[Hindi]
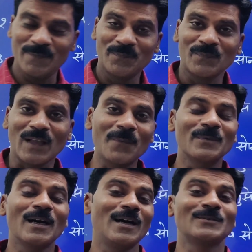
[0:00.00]
है
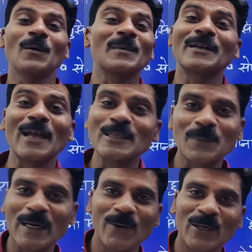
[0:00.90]
अब जब आपने टेंस
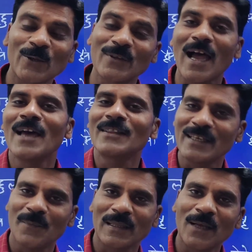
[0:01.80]
पढ़े होंगे तो
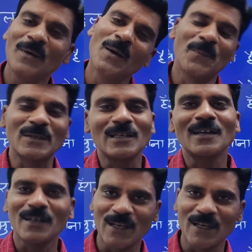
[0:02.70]
ताहती है मतलब प्रेजेंट